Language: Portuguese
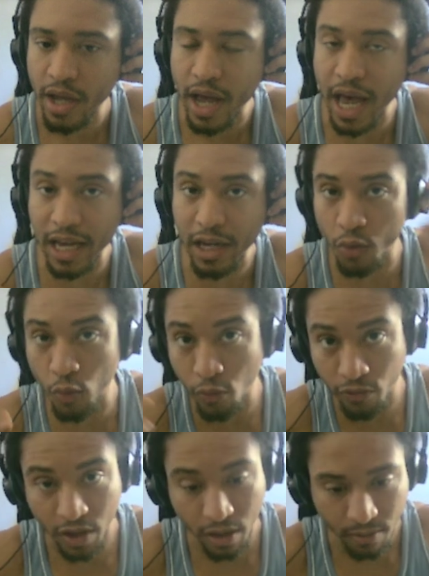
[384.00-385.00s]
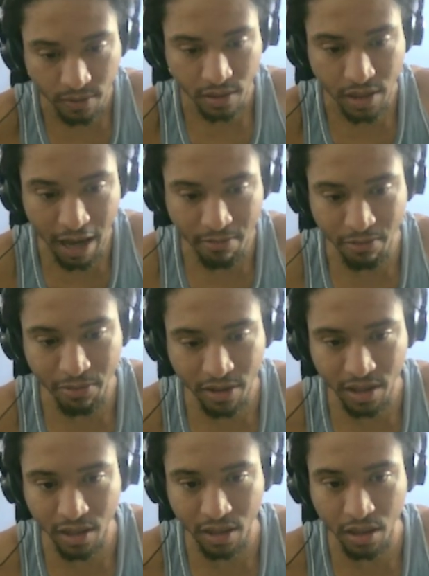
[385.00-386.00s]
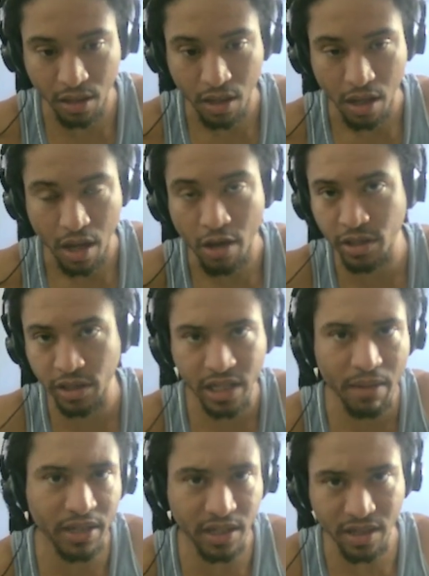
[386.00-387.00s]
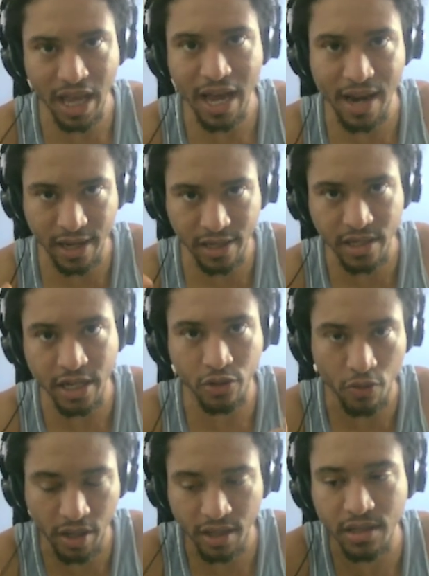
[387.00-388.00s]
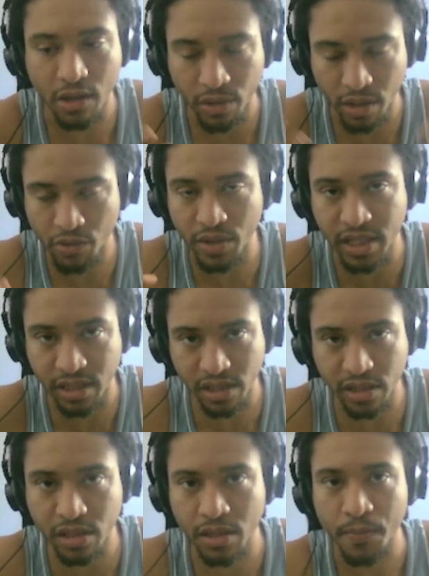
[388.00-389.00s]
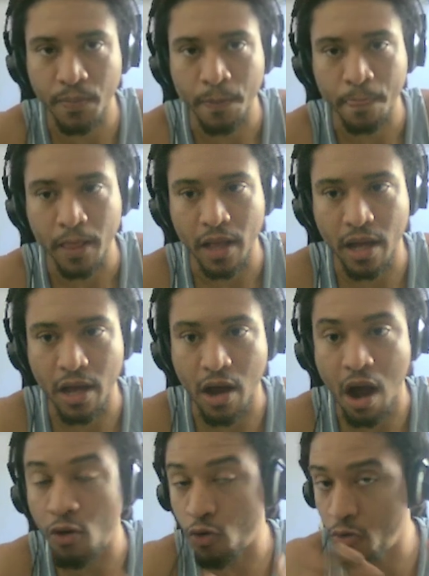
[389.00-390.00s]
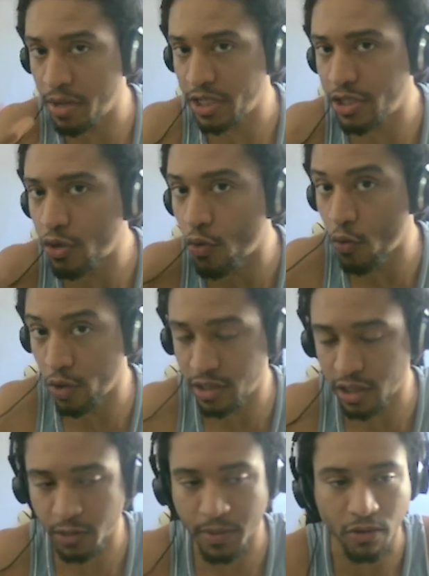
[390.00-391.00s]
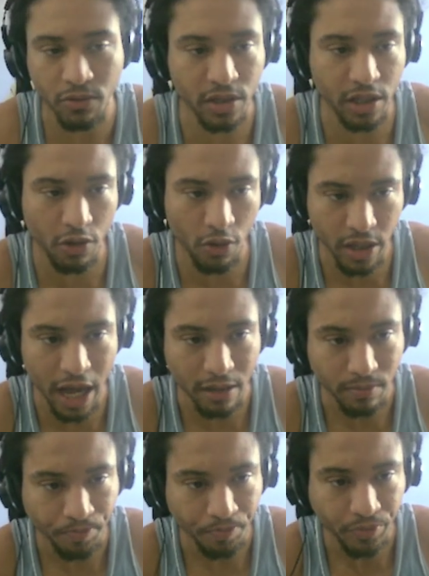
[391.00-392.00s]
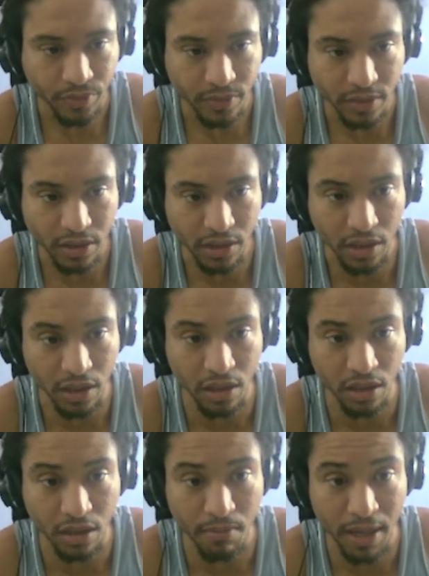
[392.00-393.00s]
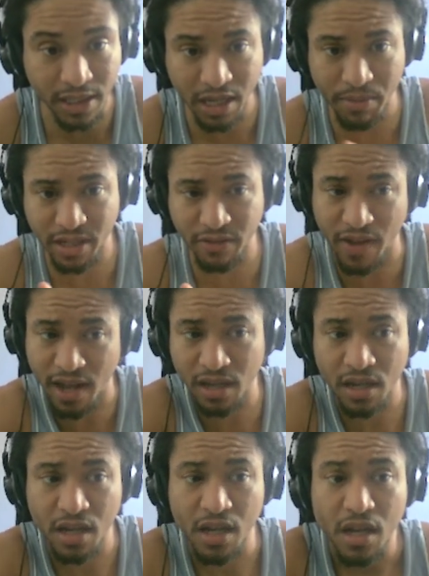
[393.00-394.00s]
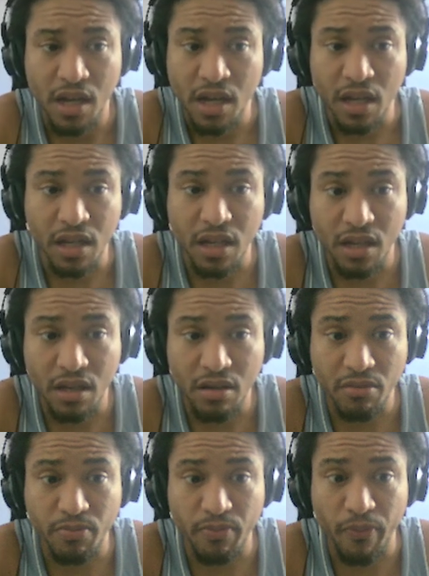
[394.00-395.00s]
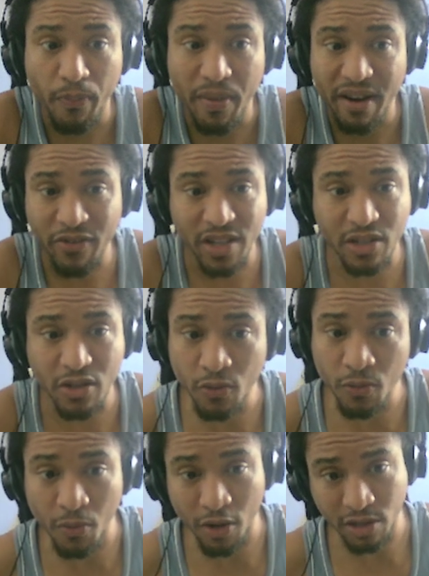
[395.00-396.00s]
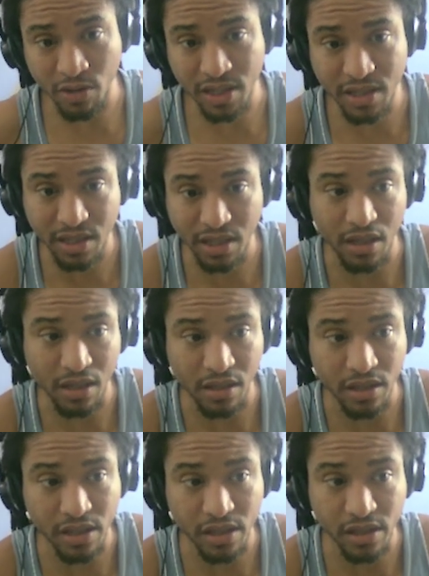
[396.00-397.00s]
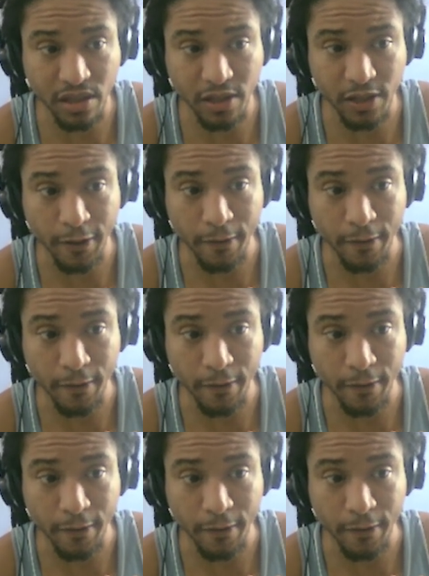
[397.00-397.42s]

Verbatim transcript: é, em nuvem, sabe? Porque é um sistema de internet, né, de conexão, então exige é, algumas coisas para conseguir rodar. E basicamente fala que para fazer um modo assim de,